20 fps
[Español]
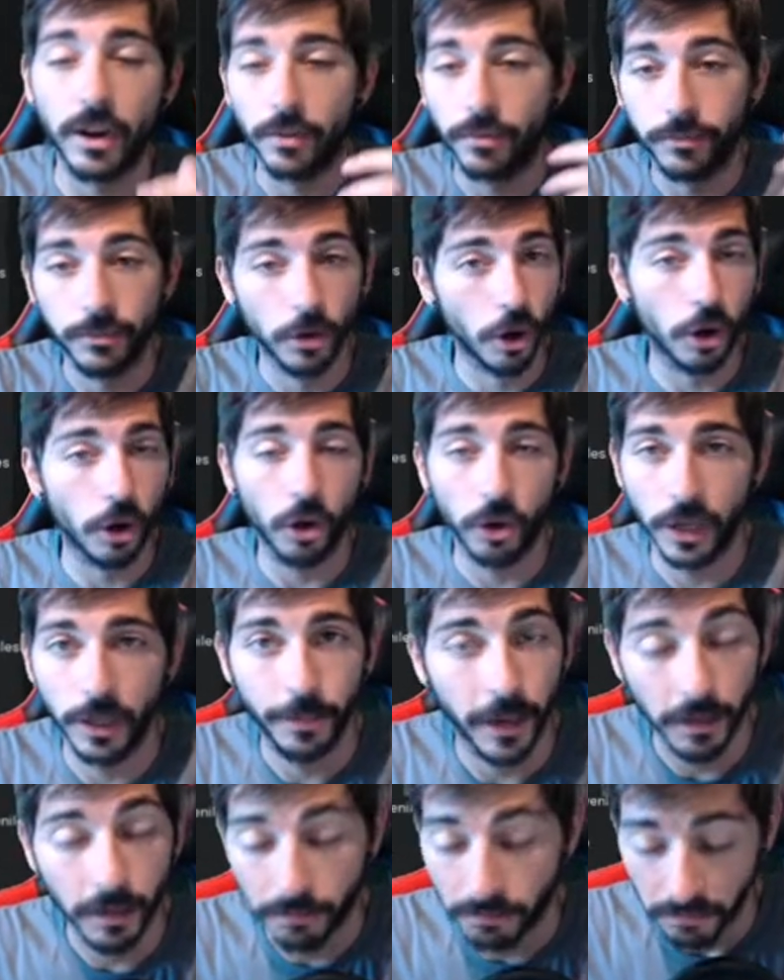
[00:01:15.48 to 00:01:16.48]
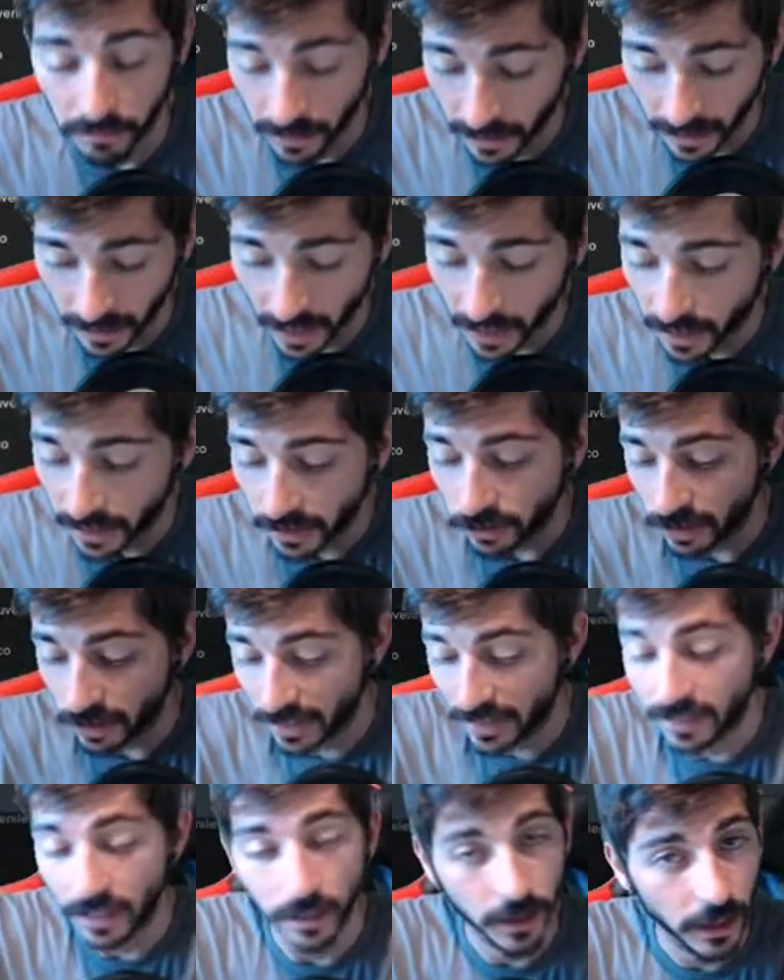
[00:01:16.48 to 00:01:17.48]
flojo ni, ni nada de eso, es
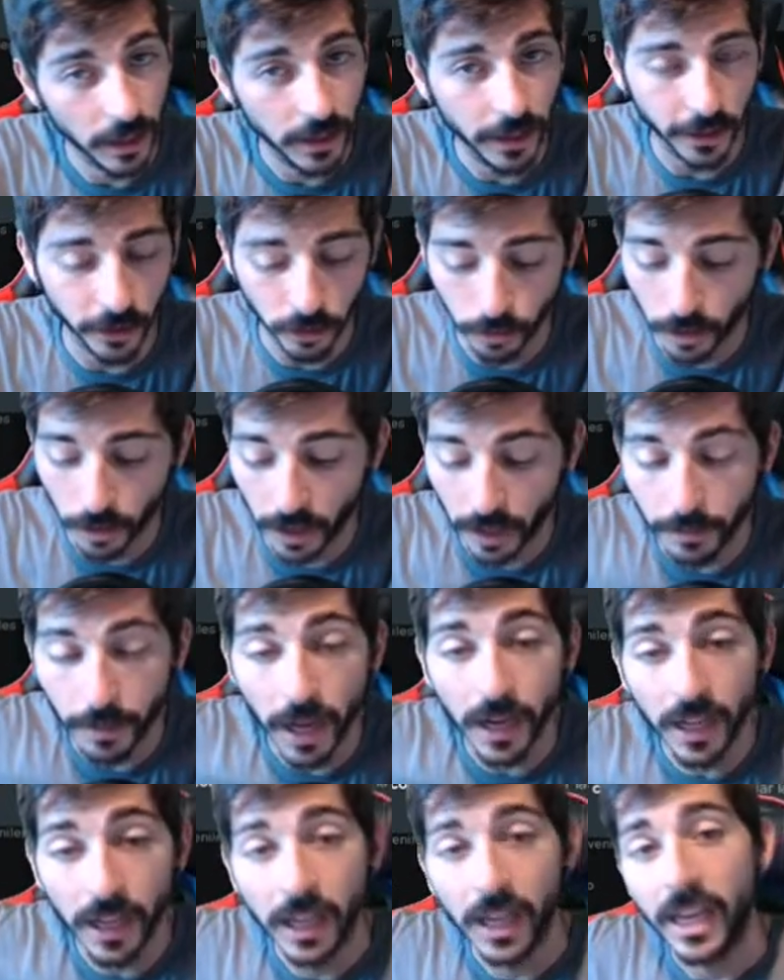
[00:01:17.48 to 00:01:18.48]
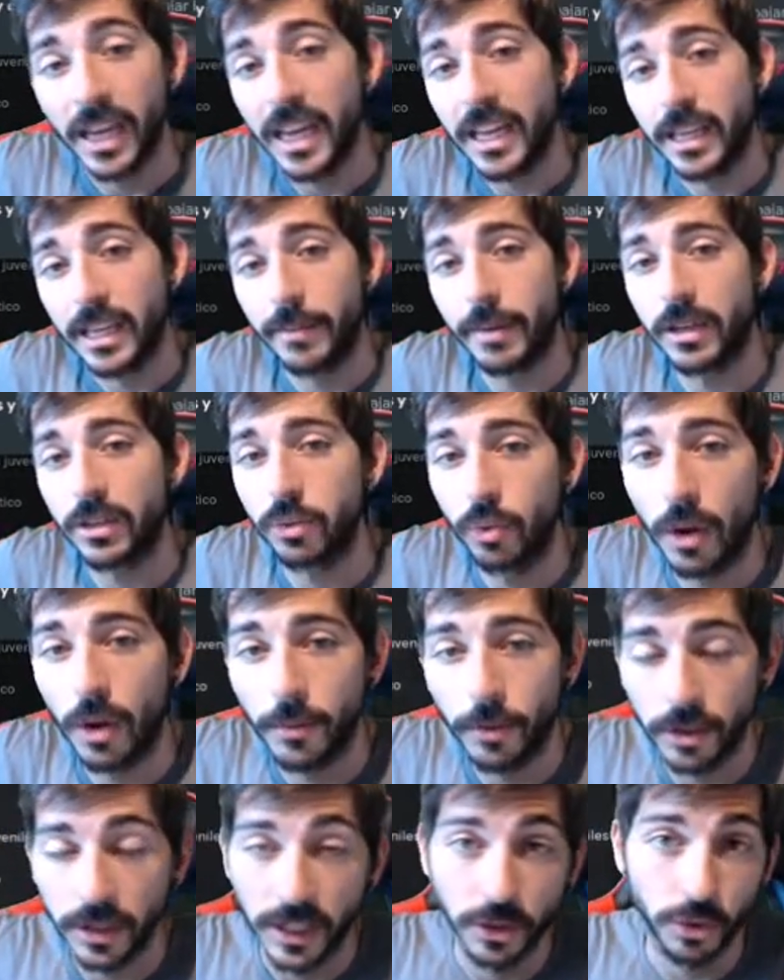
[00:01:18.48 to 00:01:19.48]
el Celta, que es un buen rival, y además
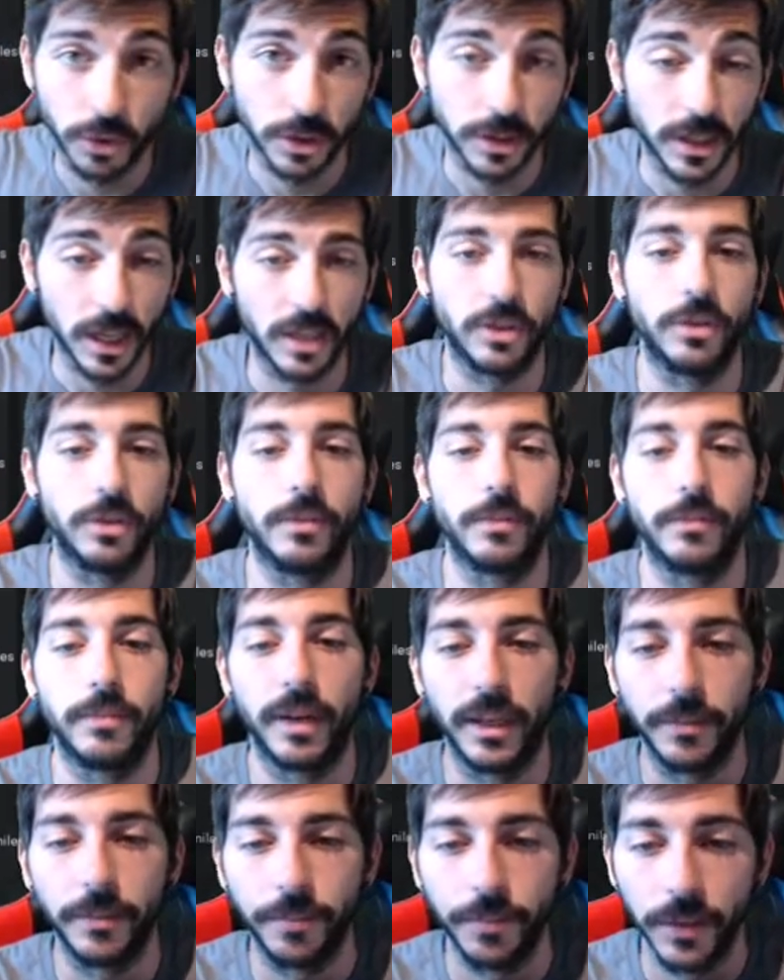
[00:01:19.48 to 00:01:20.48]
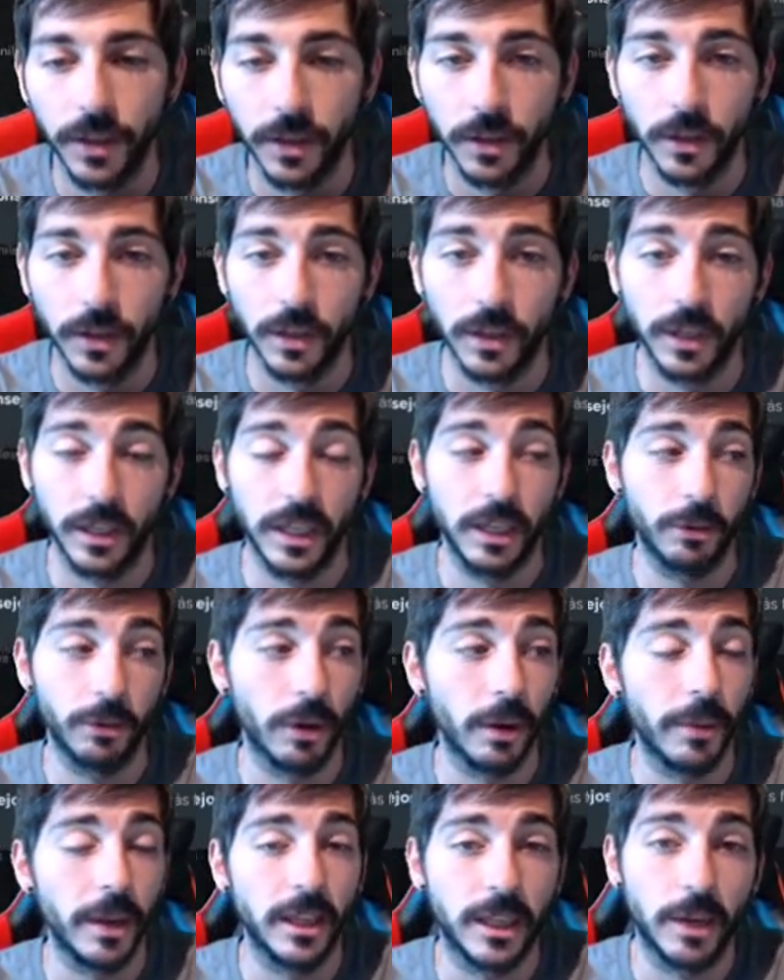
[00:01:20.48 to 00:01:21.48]
jugamos en su estadio, ¿vale? vale
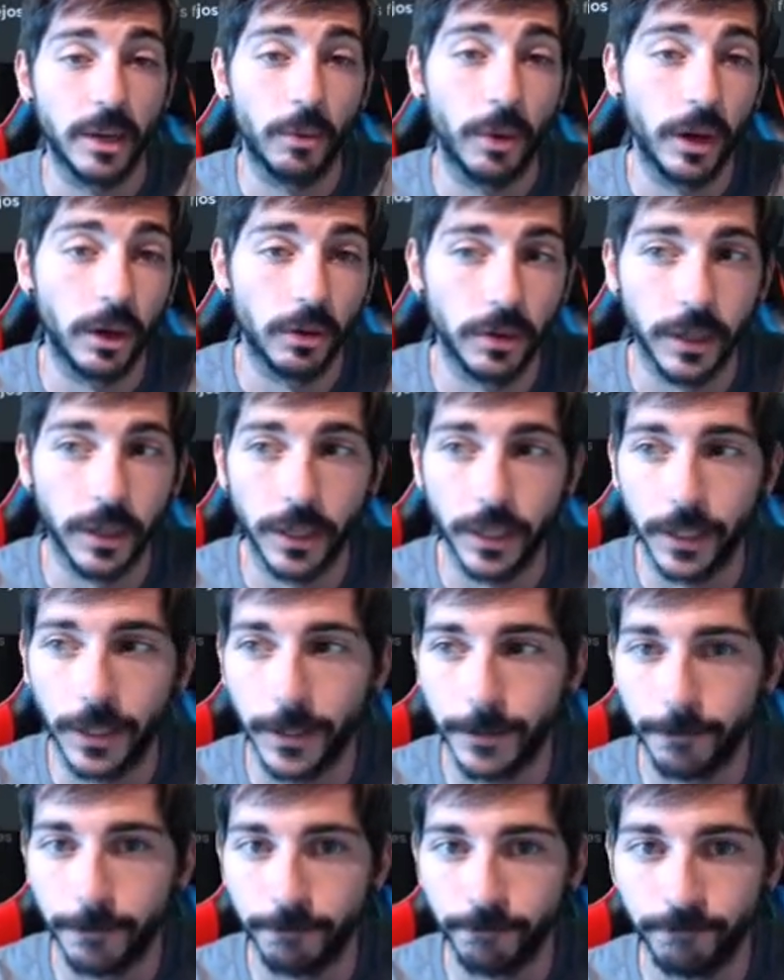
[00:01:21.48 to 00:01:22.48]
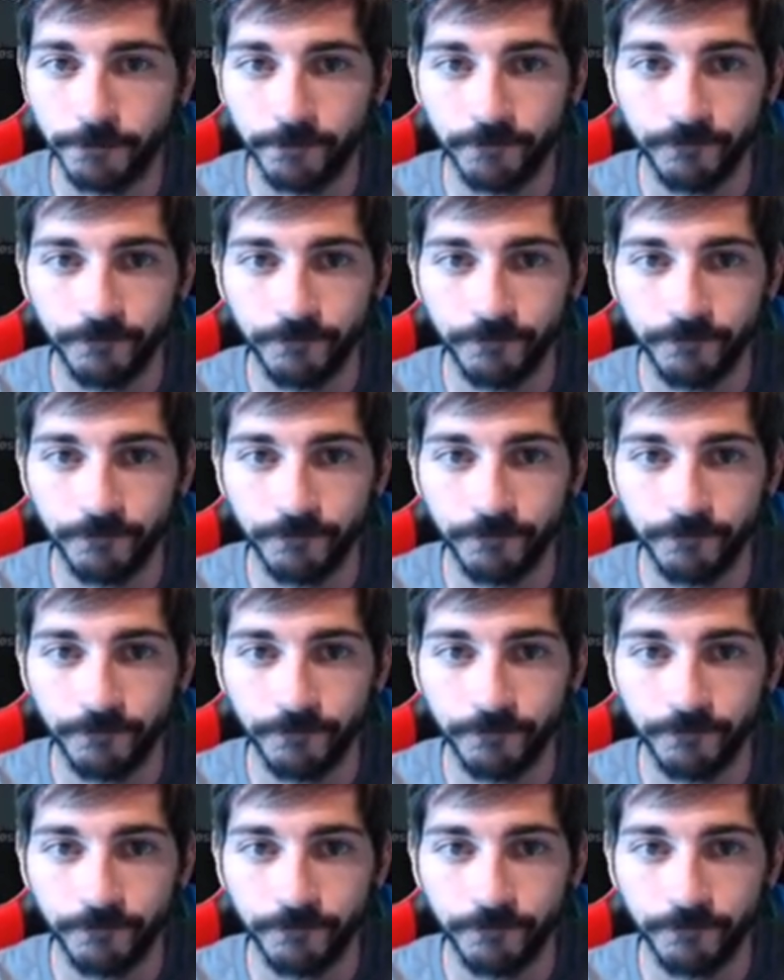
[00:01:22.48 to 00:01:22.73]
Igualmente, bueno, em,